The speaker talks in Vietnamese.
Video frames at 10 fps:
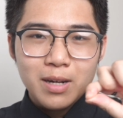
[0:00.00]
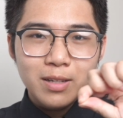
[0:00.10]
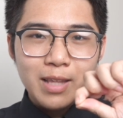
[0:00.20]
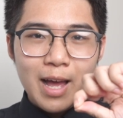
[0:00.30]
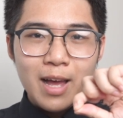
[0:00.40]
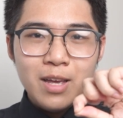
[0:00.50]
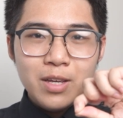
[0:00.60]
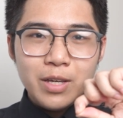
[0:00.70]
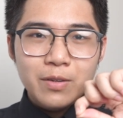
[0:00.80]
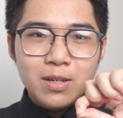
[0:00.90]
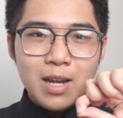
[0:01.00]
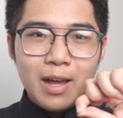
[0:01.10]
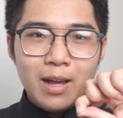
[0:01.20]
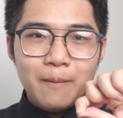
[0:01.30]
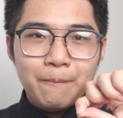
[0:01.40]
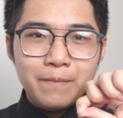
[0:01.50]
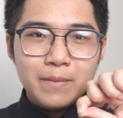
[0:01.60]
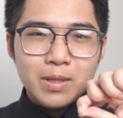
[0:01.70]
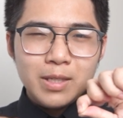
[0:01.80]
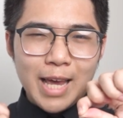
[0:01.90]
người ta kiểu như là
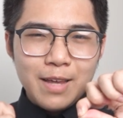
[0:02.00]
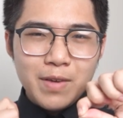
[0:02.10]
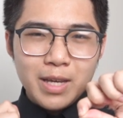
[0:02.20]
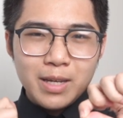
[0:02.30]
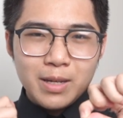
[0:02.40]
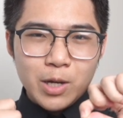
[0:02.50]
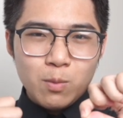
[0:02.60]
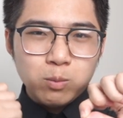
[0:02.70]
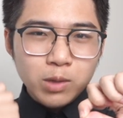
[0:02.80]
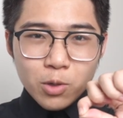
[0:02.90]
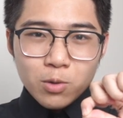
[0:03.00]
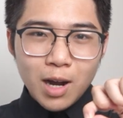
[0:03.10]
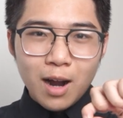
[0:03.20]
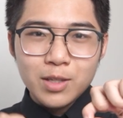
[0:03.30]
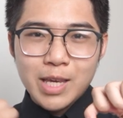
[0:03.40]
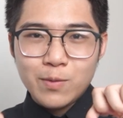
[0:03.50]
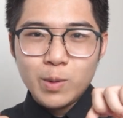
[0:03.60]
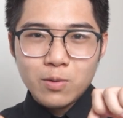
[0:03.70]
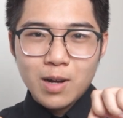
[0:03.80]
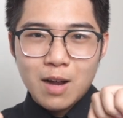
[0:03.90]
chạy vì kiểu mục tiêu của họ, chạy mục
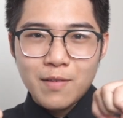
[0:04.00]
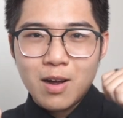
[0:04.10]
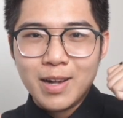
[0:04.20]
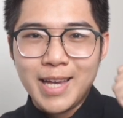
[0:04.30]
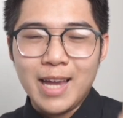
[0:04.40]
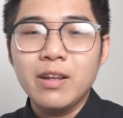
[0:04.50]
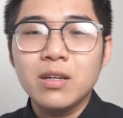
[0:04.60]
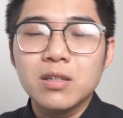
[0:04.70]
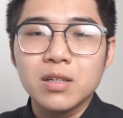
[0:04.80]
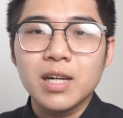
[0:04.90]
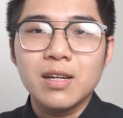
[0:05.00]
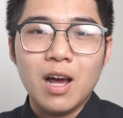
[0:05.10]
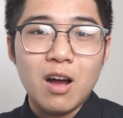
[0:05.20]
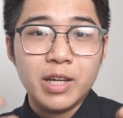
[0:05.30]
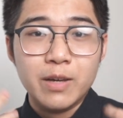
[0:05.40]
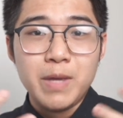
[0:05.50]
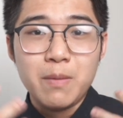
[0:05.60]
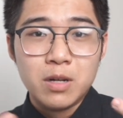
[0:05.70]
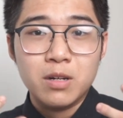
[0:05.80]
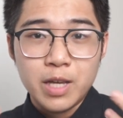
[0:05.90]
đích của họ và họ cán đích được á, là họ cảm giác
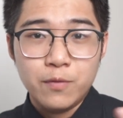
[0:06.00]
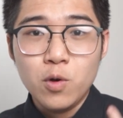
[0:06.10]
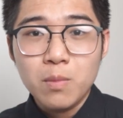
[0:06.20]
cực kỳ vui